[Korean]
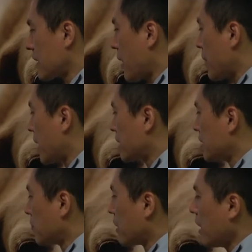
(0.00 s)
야망이
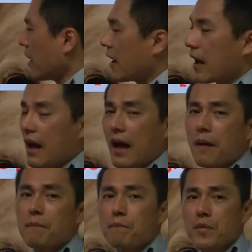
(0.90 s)
있는 뭐야?
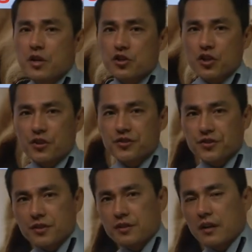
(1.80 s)

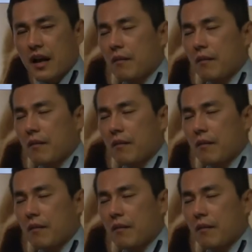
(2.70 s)
ambitious.